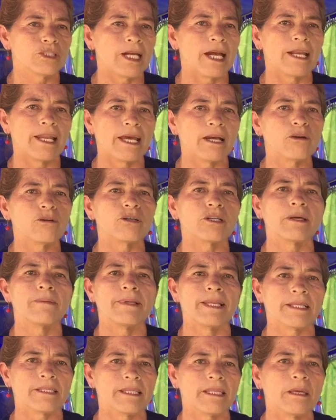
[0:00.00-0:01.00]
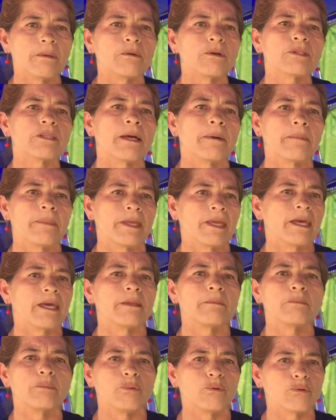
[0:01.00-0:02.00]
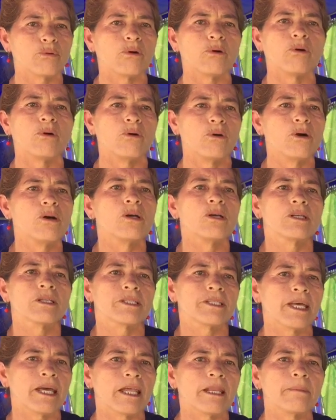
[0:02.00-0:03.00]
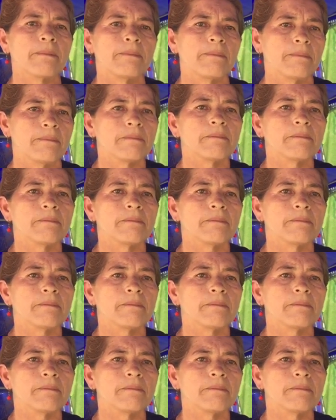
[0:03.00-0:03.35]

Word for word: chaleco reflectivo, también pudo ser